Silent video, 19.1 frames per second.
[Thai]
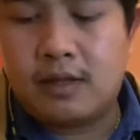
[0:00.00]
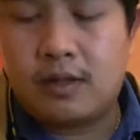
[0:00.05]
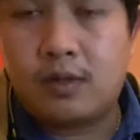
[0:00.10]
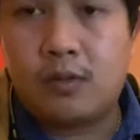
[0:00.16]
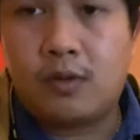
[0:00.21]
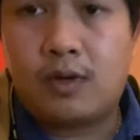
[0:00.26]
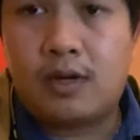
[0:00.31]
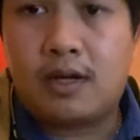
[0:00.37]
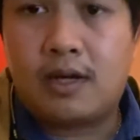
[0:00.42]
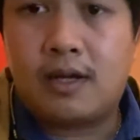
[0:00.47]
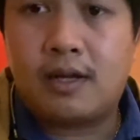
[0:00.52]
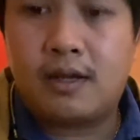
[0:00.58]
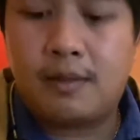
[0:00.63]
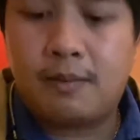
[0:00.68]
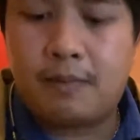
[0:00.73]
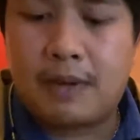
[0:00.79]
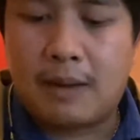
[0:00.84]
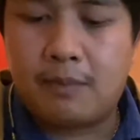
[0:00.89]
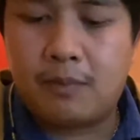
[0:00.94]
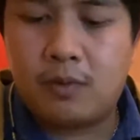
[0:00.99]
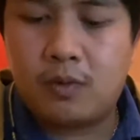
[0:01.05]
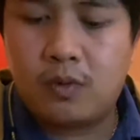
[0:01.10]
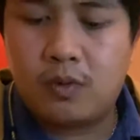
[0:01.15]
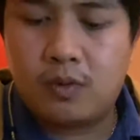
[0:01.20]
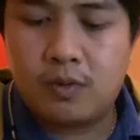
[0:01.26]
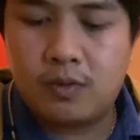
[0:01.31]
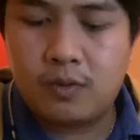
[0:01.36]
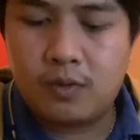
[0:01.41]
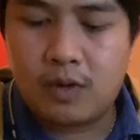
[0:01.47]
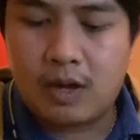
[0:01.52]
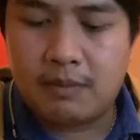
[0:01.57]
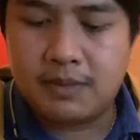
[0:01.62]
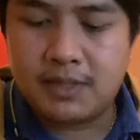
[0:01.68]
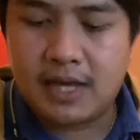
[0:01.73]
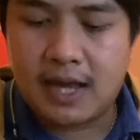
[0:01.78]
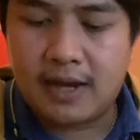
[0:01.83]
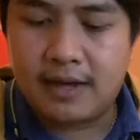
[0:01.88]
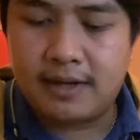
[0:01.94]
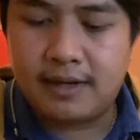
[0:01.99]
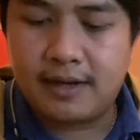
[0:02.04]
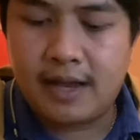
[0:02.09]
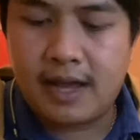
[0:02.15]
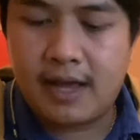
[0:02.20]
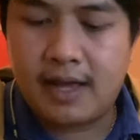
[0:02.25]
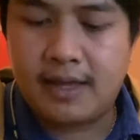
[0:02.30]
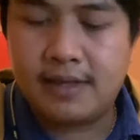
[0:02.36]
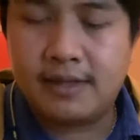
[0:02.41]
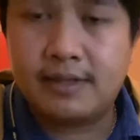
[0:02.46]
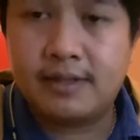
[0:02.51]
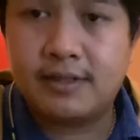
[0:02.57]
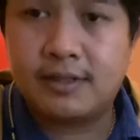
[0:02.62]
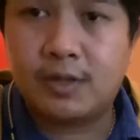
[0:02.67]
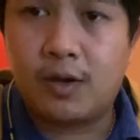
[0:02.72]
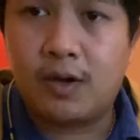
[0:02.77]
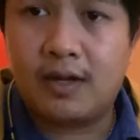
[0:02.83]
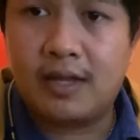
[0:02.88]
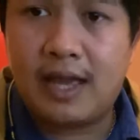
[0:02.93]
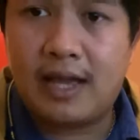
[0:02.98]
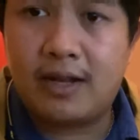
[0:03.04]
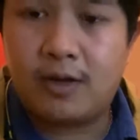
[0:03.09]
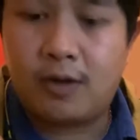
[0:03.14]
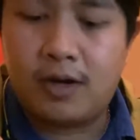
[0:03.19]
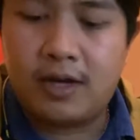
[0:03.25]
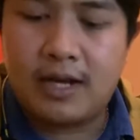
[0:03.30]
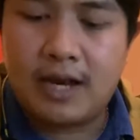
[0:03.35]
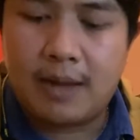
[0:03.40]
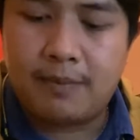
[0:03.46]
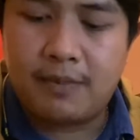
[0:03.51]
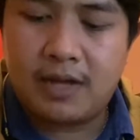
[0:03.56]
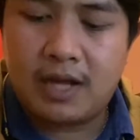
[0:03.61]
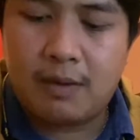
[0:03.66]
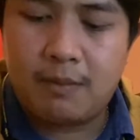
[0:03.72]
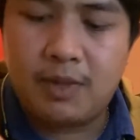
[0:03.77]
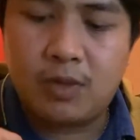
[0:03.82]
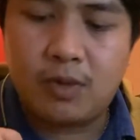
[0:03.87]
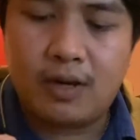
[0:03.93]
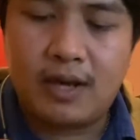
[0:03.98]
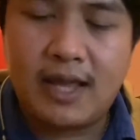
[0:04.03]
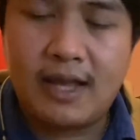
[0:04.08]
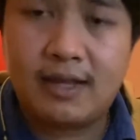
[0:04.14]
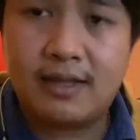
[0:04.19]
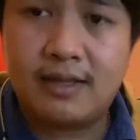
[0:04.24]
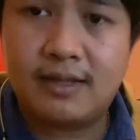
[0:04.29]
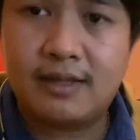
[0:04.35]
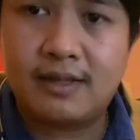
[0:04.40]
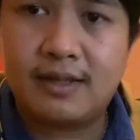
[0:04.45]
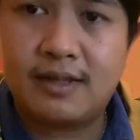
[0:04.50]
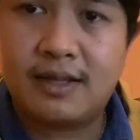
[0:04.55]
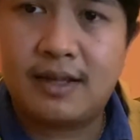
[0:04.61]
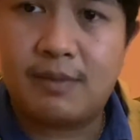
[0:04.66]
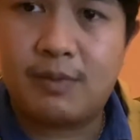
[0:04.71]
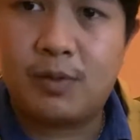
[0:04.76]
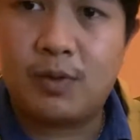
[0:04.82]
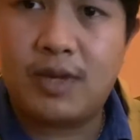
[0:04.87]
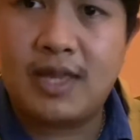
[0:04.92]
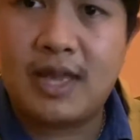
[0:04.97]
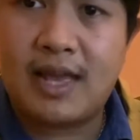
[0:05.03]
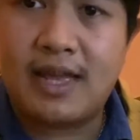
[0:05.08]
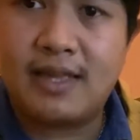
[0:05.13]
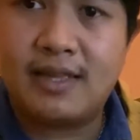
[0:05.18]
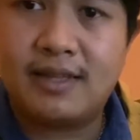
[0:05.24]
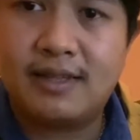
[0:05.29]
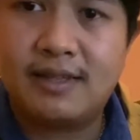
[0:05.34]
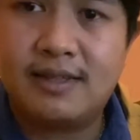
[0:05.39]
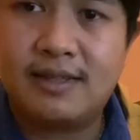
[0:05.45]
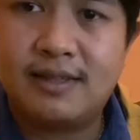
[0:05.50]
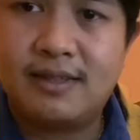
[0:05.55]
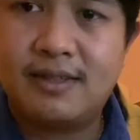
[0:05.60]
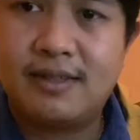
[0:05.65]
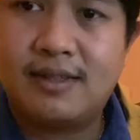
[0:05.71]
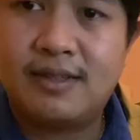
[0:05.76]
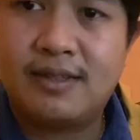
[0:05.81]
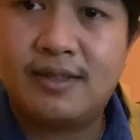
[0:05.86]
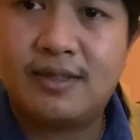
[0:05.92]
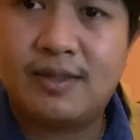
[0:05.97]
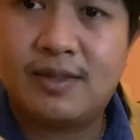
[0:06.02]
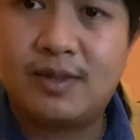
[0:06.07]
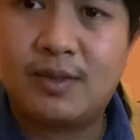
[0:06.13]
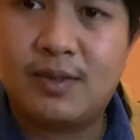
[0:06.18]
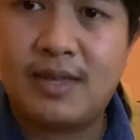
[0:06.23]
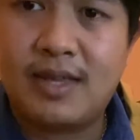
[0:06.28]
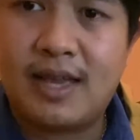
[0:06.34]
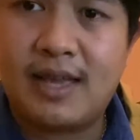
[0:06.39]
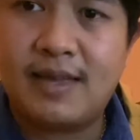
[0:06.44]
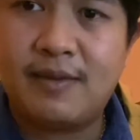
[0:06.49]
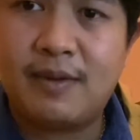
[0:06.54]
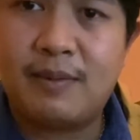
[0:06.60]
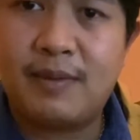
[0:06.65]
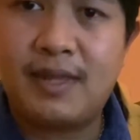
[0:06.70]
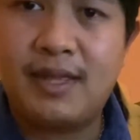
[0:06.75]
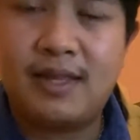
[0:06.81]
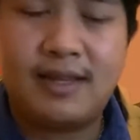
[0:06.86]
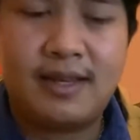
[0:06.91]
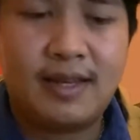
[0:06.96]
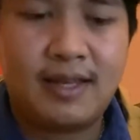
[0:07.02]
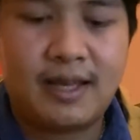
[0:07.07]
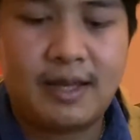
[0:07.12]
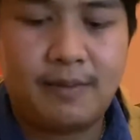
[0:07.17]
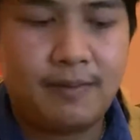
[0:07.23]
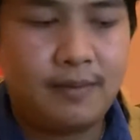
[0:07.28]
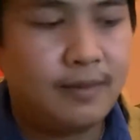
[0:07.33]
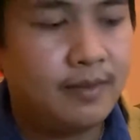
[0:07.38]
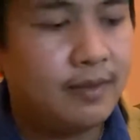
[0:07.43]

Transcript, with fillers: ตัวปรับความชันได้2อย่างสองระดับนะครับ มีตัวเล็กกับตัวใหญ่ตัวใหญ่แบบนี้นะครับ